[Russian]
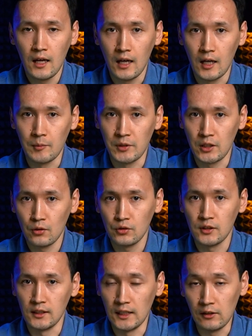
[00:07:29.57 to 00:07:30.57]
а при
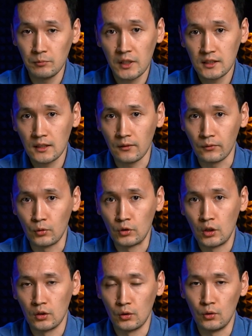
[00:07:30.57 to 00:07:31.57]
росте 9% в год
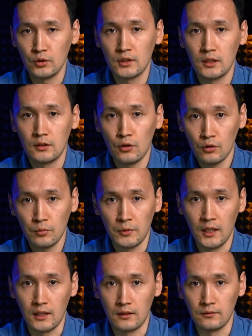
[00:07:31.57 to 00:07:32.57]
до 103
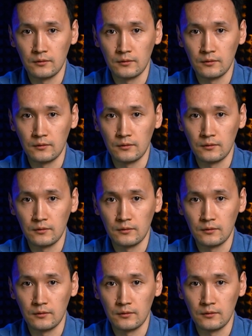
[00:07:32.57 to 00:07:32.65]
миллиардов.